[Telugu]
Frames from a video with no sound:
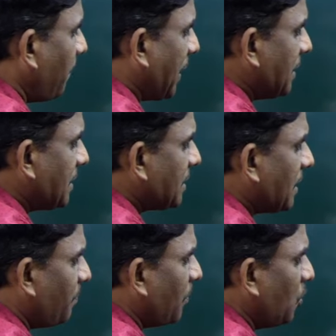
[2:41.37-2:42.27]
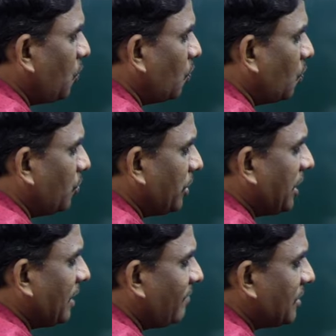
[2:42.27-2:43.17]
పరిశ్రమలు
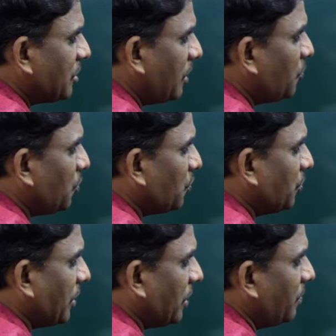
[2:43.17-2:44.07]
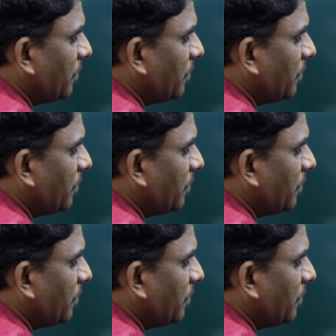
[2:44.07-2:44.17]
నిర్వచనం ఉంటుంది